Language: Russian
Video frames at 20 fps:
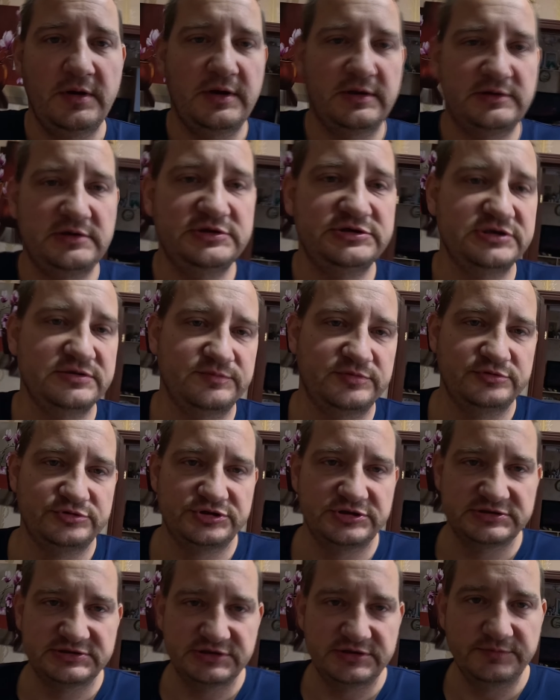Отлично
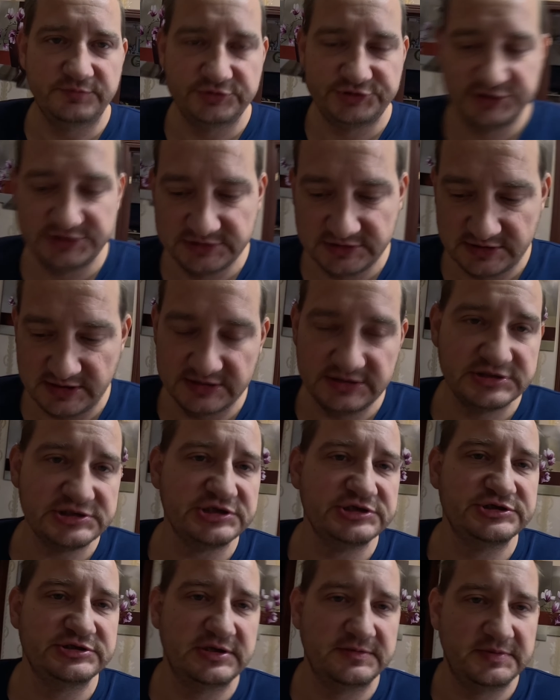получается капучино.
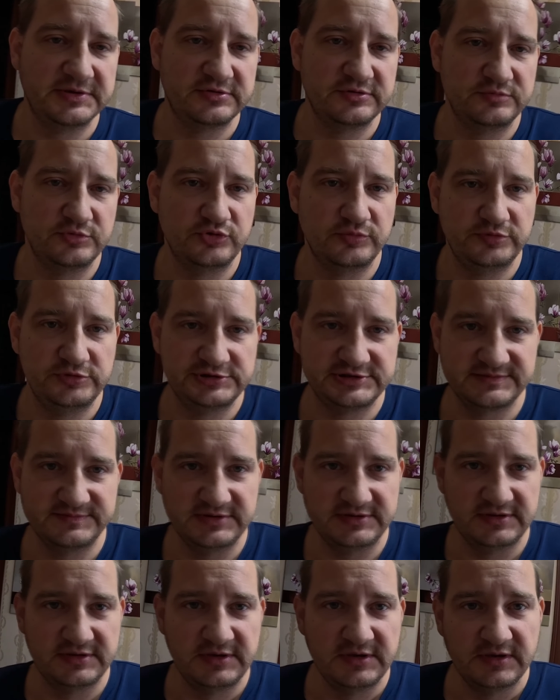Конечно же, я потом куплю
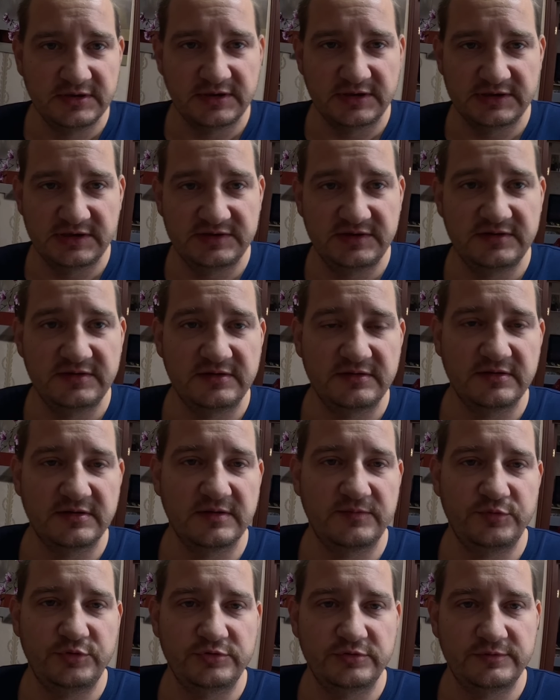себе, когда денег
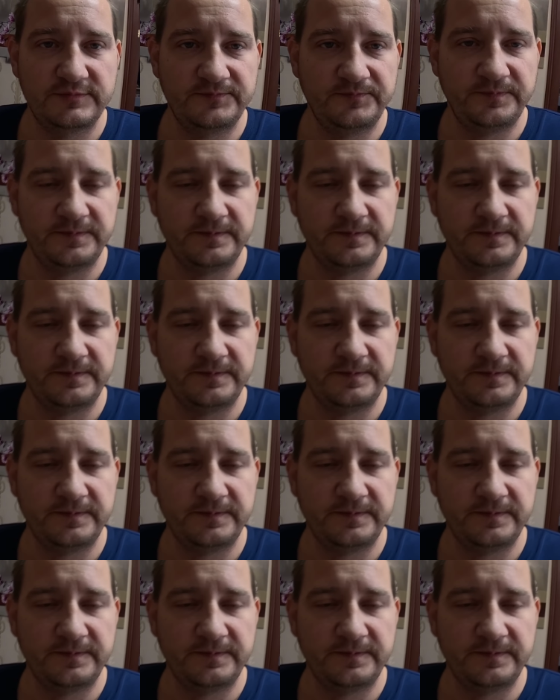накоплю,